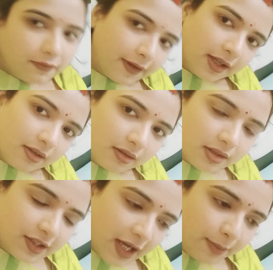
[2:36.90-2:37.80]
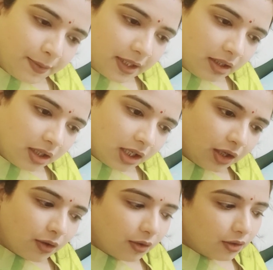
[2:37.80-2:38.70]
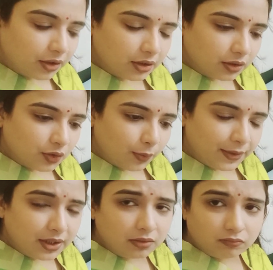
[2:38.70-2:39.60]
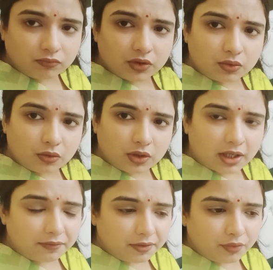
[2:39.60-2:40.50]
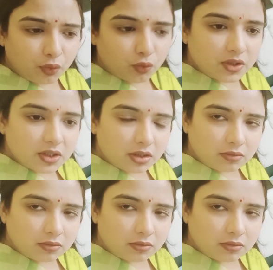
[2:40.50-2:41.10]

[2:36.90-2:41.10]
फिर चाय पियेंगे और जो भी जिसको या फिर फ्रूट्स